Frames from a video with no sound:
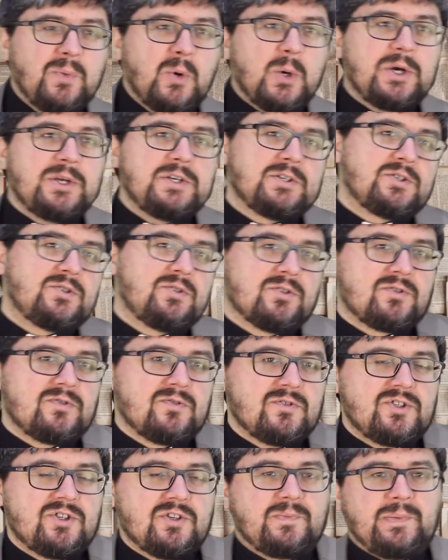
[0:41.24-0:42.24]
Христос
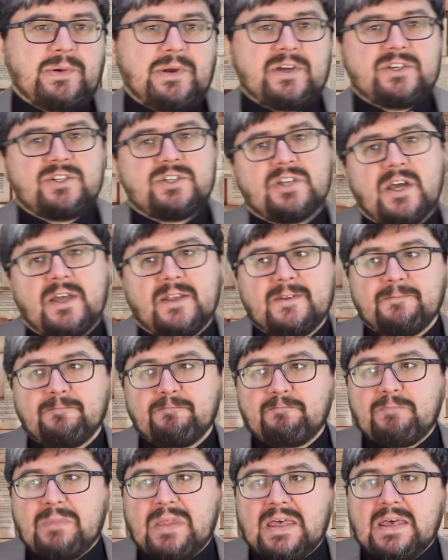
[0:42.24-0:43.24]
учит прощать?
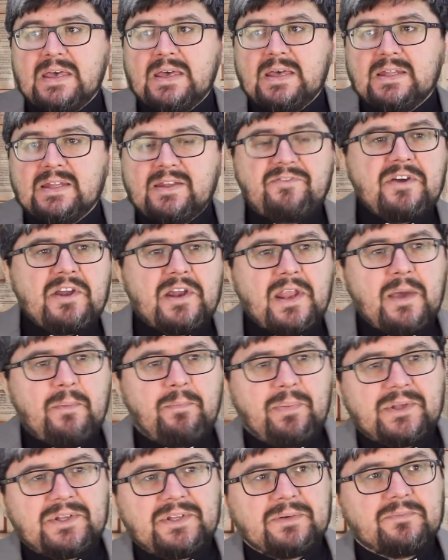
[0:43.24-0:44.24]
Наверное,
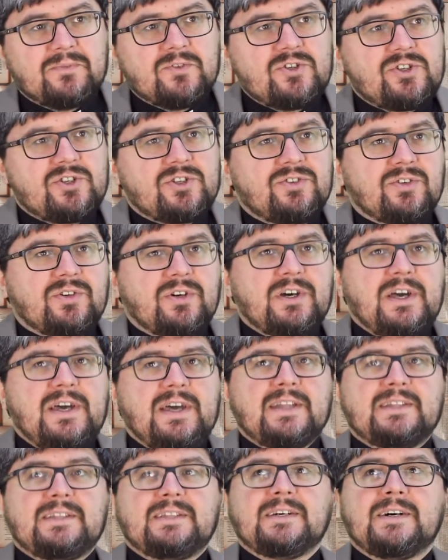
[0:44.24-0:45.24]
потому что
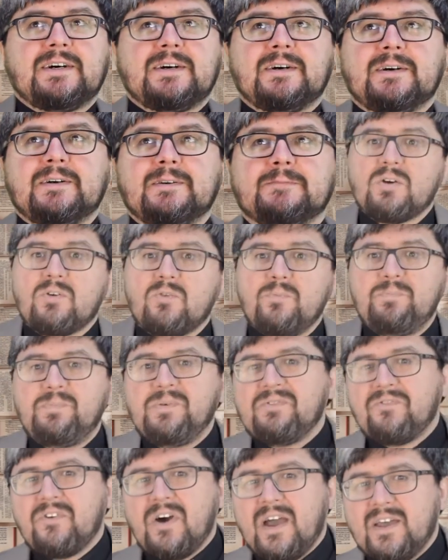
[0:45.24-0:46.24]
это
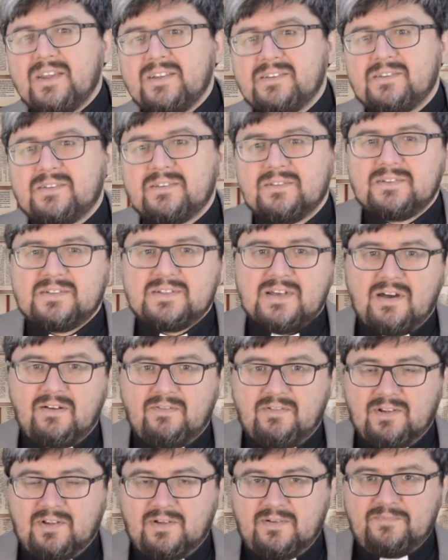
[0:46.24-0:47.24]
убивает
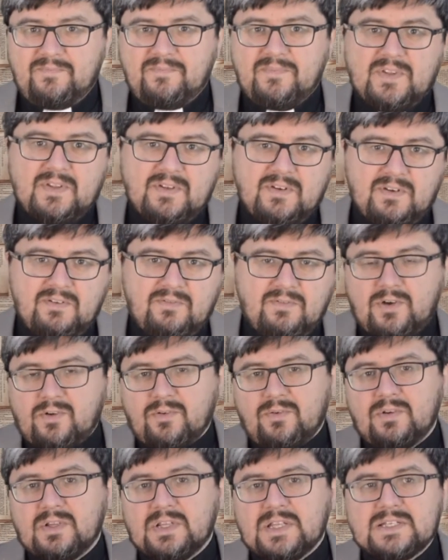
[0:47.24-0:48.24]
дьявола а,
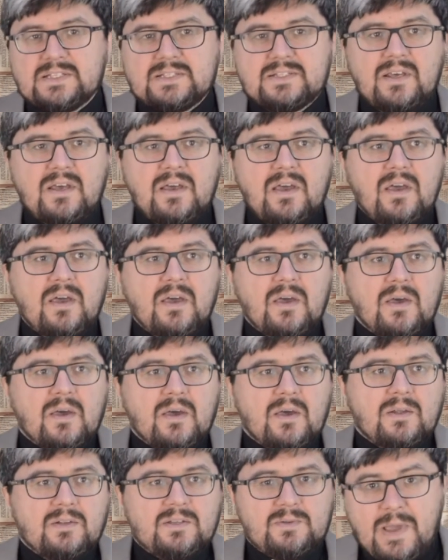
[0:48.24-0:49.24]
вокруг нас.
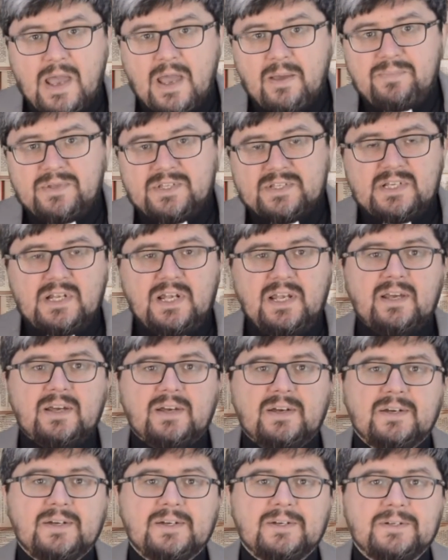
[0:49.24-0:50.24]
Тебя обидели,
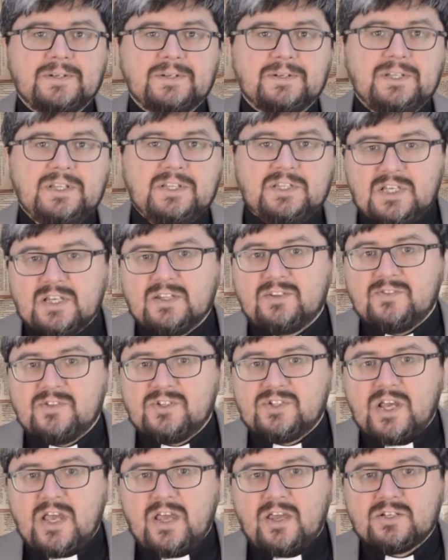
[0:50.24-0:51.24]
и ты
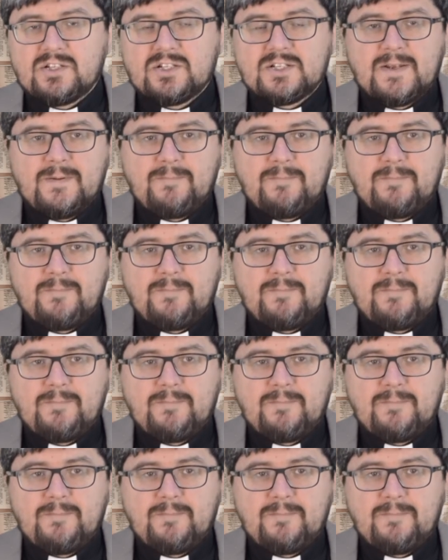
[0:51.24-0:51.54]
отвечаешь.